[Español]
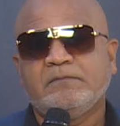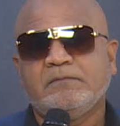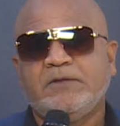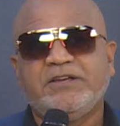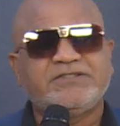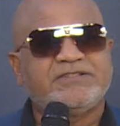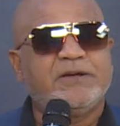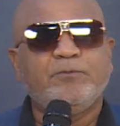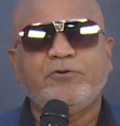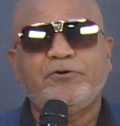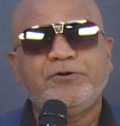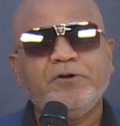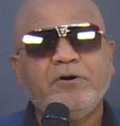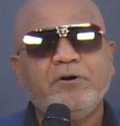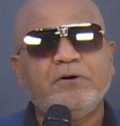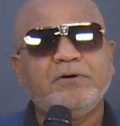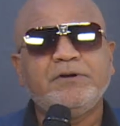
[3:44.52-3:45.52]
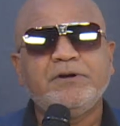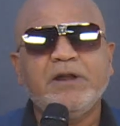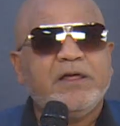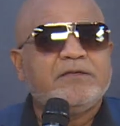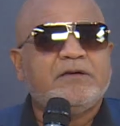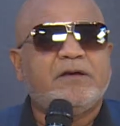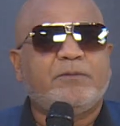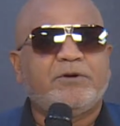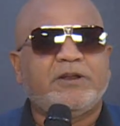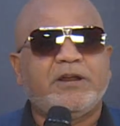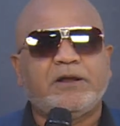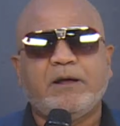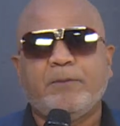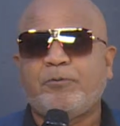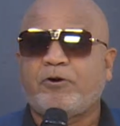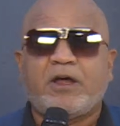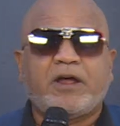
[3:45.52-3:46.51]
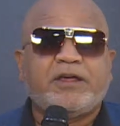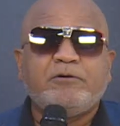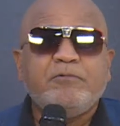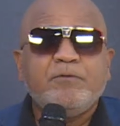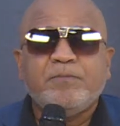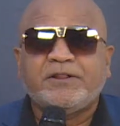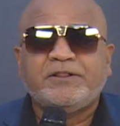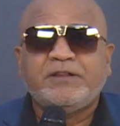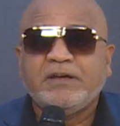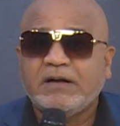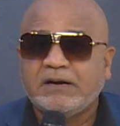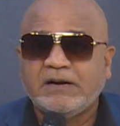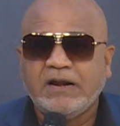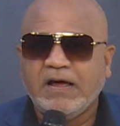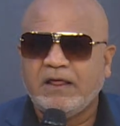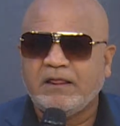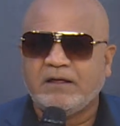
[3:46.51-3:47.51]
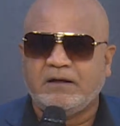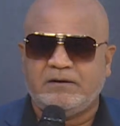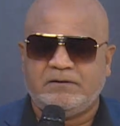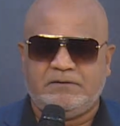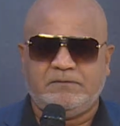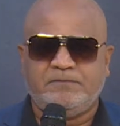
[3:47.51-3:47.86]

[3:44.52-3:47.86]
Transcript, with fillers: y se murió y nadie habla nada, porque aquí no investigan nada.